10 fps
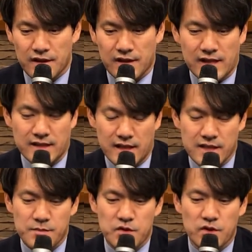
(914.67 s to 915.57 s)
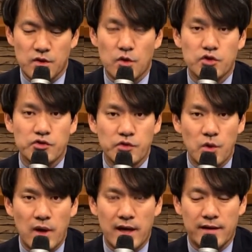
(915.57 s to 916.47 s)
가장 핵심적이고
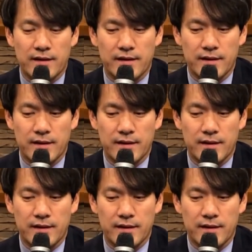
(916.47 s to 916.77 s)
중요한,